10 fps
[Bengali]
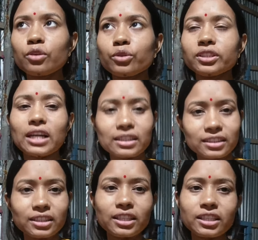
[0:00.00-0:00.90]
ওই
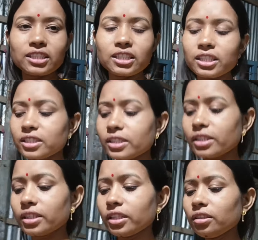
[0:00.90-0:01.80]
ডাক্তারই আর কি শিখছে
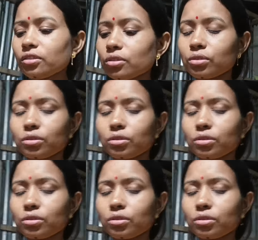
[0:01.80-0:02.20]
আর কি তো